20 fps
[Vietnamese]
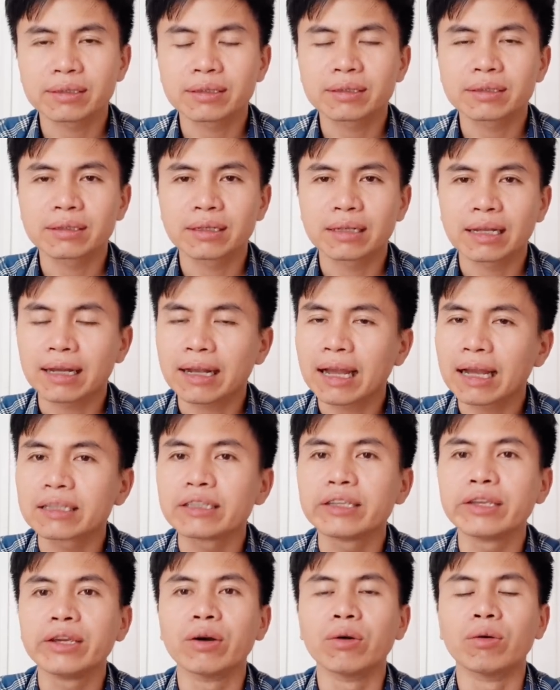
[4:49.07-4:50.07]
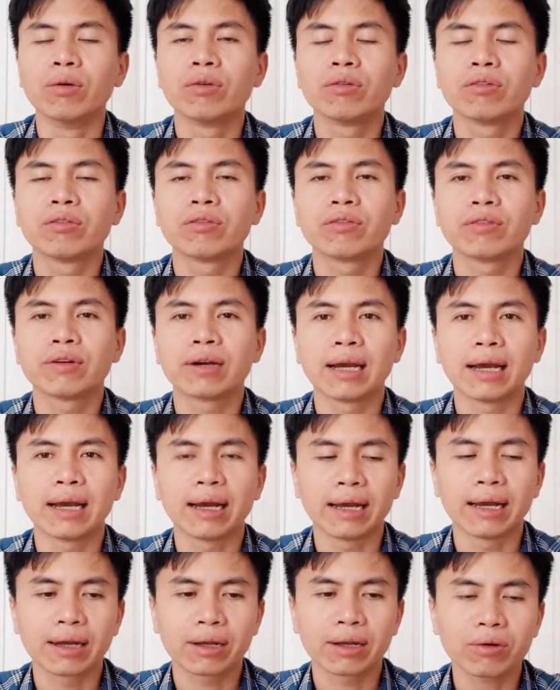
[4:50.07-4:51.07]
là càng nhiều
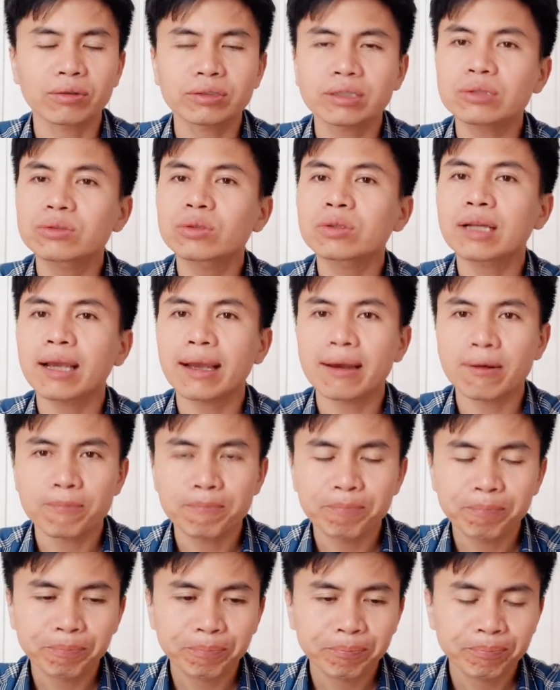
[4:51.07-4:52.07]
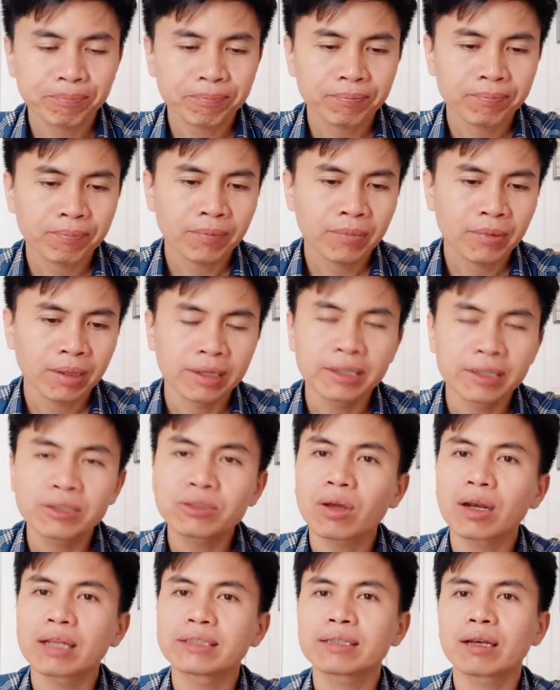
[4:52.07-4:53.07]
và có xác suất cao lý
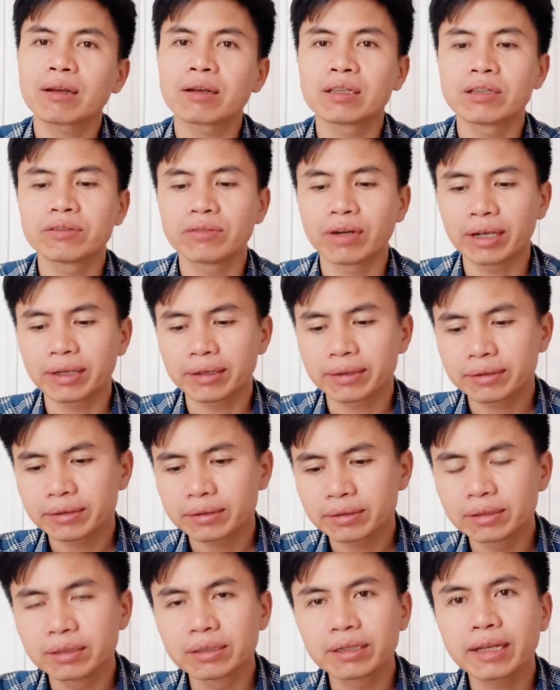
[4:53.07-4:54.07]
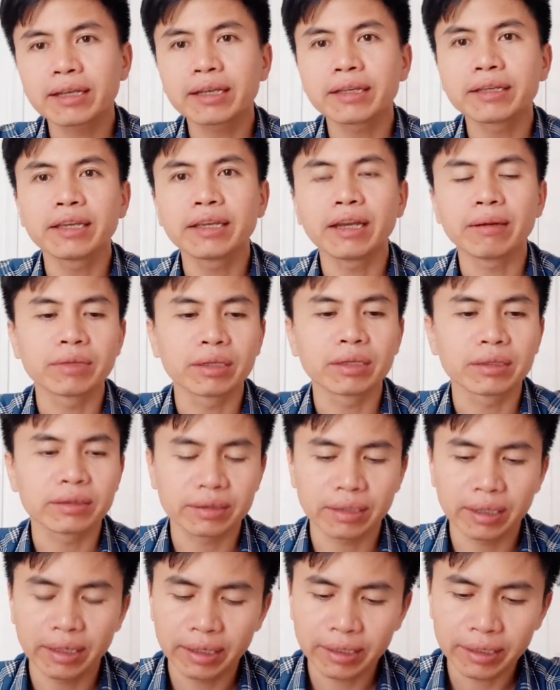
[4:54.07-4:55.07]
do tại sao là như vậy từ cái kinh nghiệm thực
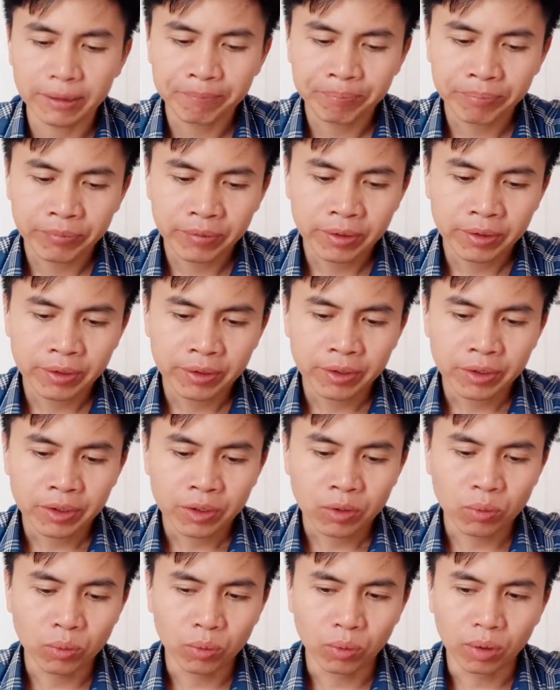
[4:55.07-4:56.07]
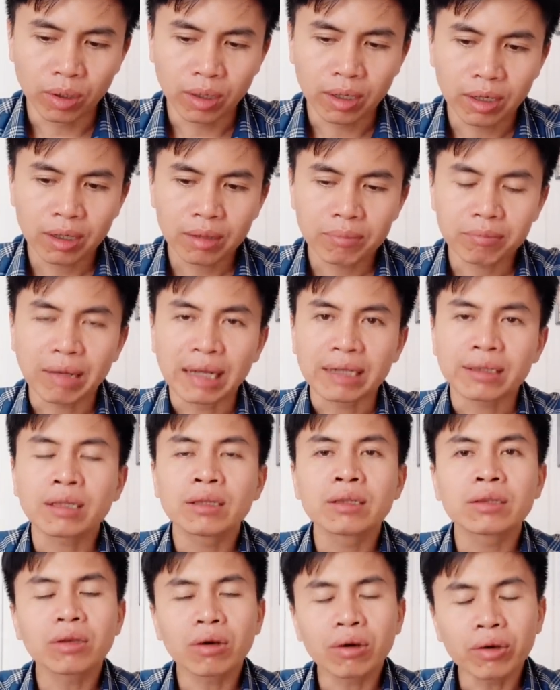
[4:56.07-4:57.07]
tế của bản
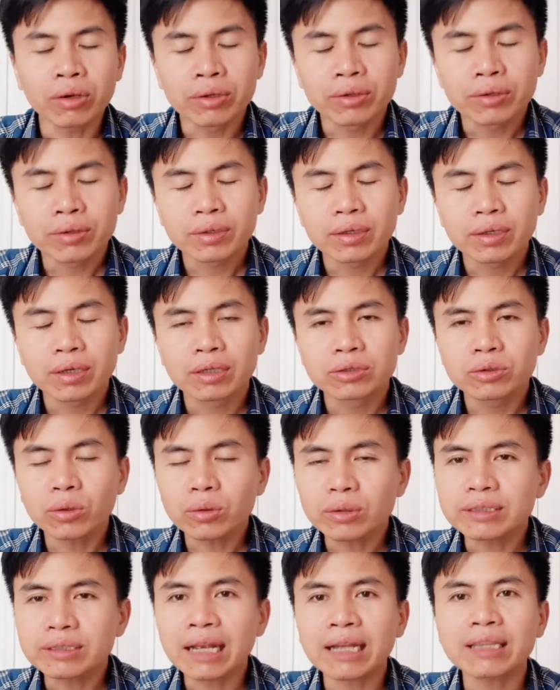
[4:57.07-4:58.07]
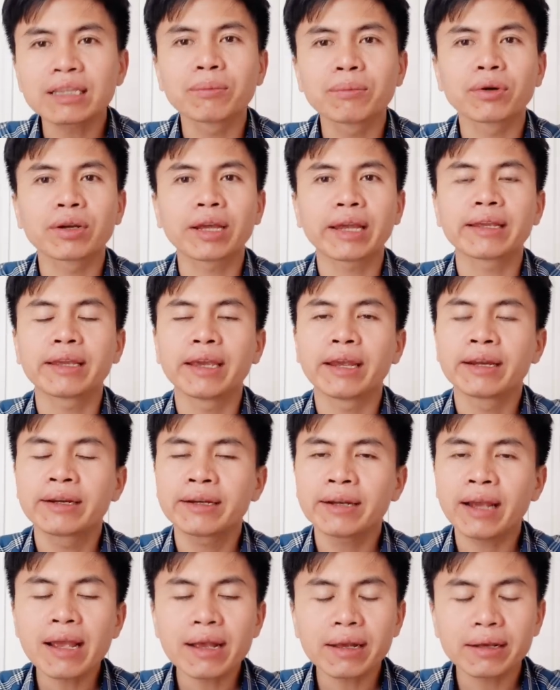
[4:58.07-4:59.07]
thân tôi ờ, rút ra từ một ngành nghề
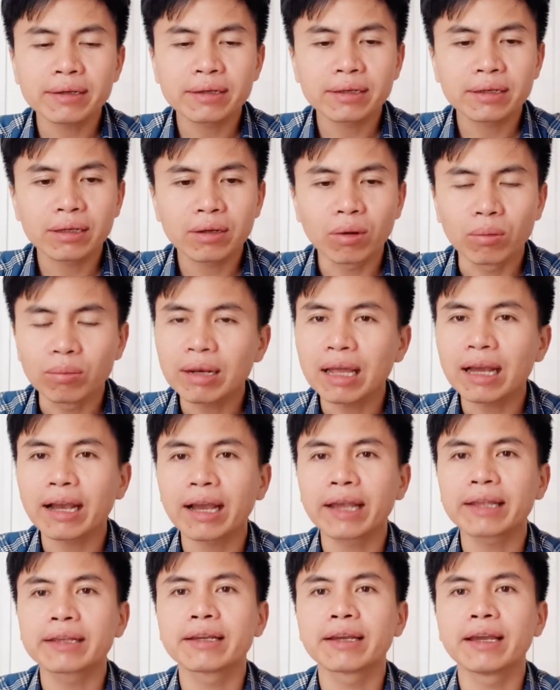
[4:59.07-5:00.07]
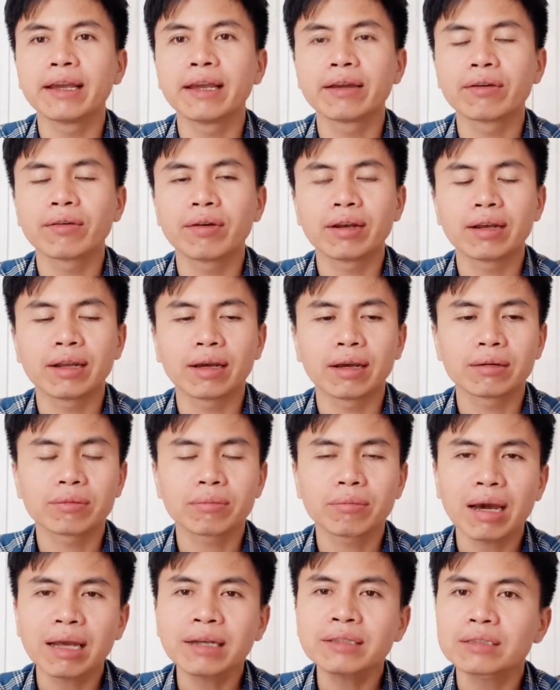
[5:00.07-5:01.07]
khác cũng là ngành nghề gọi là
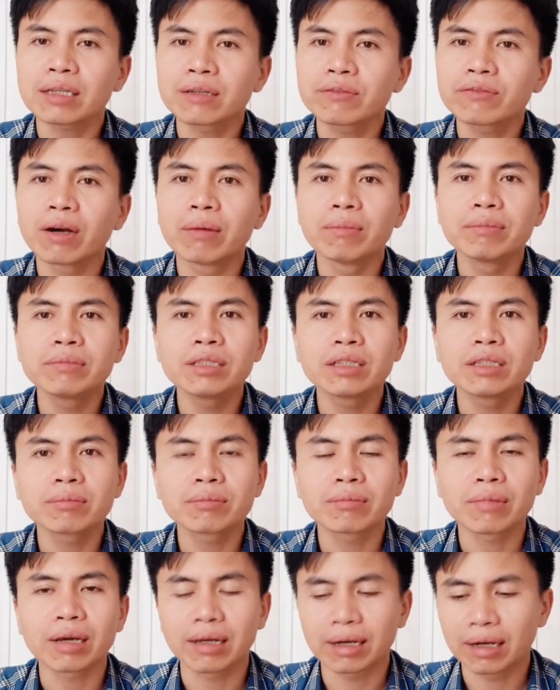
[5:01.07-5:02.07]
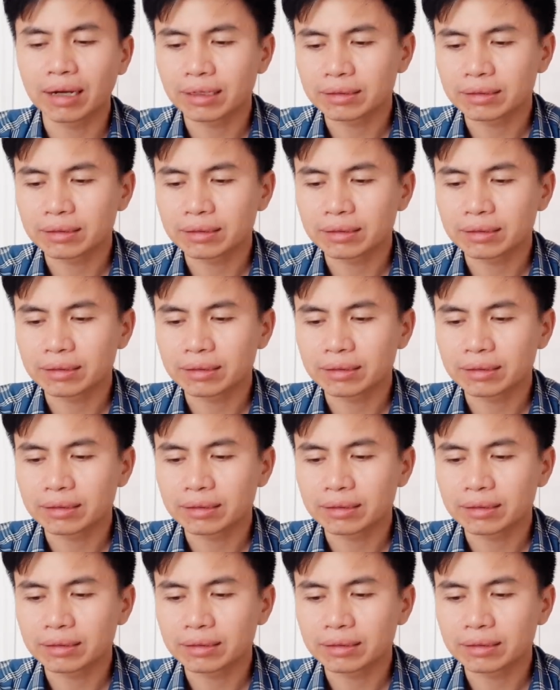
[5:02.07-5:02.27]
bán sản phẩm nhưng mà là